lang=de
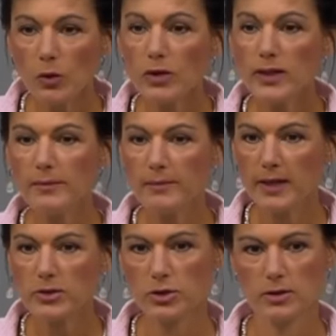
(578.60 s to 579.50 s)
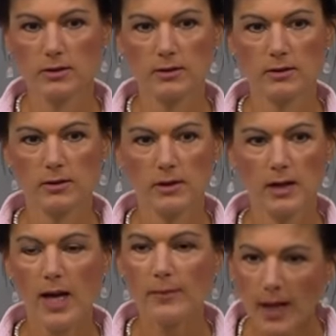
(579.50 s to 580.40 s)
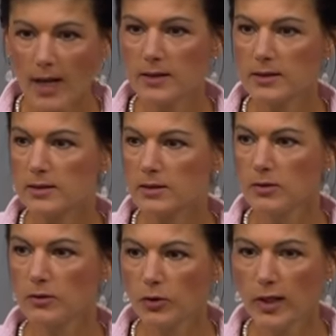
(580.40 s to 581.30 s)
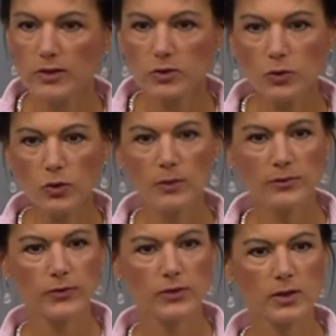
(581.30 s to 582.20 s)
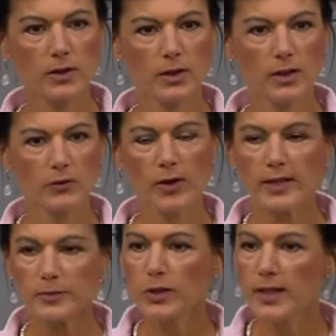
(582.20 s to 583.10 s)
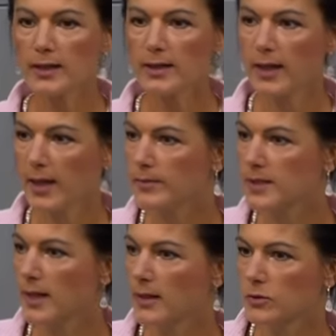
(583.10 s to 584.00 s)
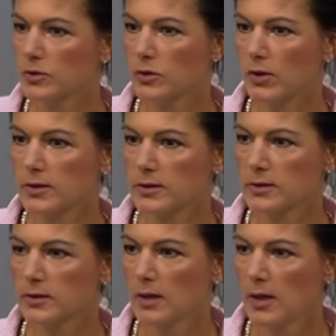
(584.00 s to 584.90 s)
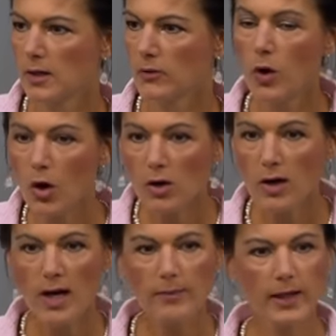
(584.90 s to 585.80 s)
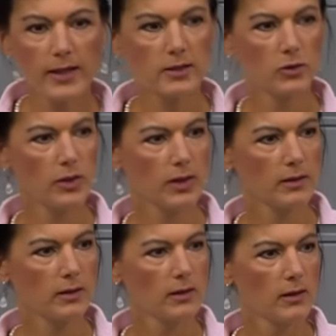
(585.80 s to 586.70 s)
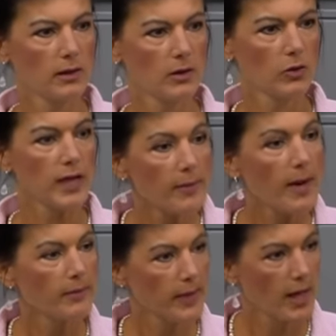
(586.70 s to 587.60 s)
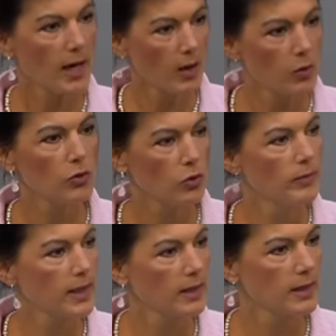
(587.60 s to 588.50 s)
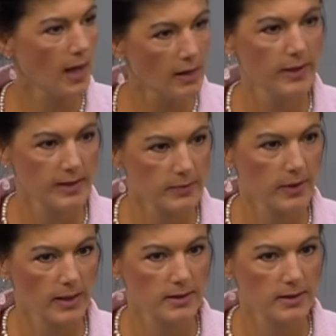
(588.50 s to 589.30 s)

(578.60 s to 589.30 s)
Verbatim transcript: Unterm Strich muss man zusammenfassen, wir wissen tatsächlich zu wenig darüber, wie Menschen wählen würden bei einer Europa-, Landtags- oder Bundestagswahl, ob sie denn wirklich von der AfD weggehen würden zur